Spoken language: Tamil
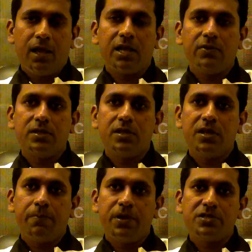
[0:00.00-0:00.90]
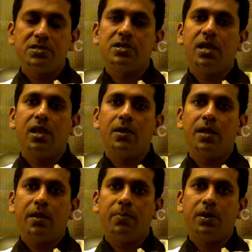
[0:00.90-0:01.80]
அங்கே வந்து இன்பேஷன்ஸ்
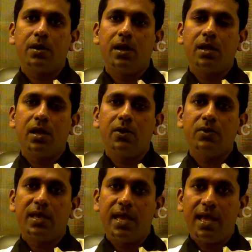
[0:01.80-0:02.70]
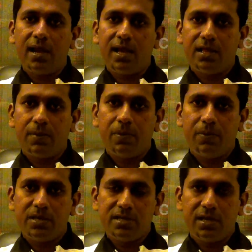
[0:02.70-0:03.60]
எல்லோரும் நிறைய பேர் இருக்கிறாங்க அங்கே வந்து கேரளா தெரப்பி
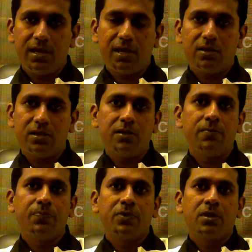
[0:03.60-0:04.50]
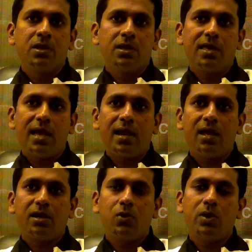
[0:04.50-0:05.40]
பேசிக்லி எங்களுது
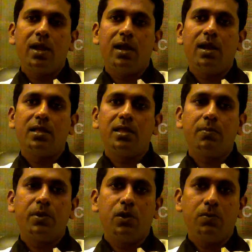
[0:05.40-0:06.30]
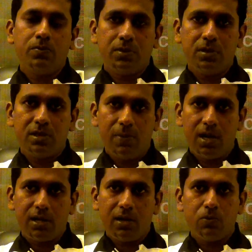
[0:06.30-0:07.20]
கேரளா இருக்கக்கூடிய எல்லா தெரப்பிகளும்
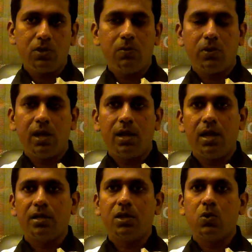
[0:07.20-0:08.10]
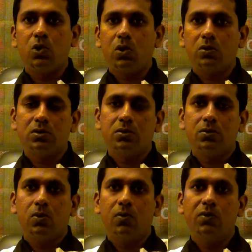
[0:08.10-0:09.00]
தமிழ்நாட்டில் முதல் முறையாக நாங்கள் தான் கொண்டு வரோம்
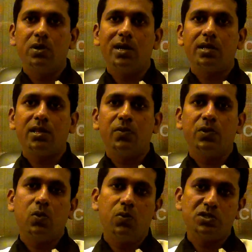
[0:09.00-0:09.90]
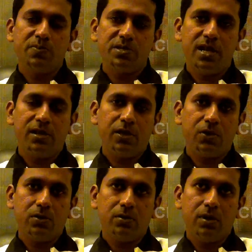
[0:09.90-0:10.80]
ஒவ்வொரு இடத்துலையும் வந்து ஒவ்வொரு ஸ்பெஷாலிட்டி
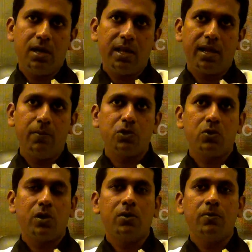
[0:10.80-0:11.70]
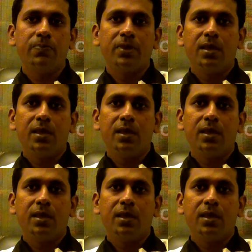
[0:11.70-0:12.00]
இருக்கும் ஆனால் எங்களை பொறுத்த வரைக்கும்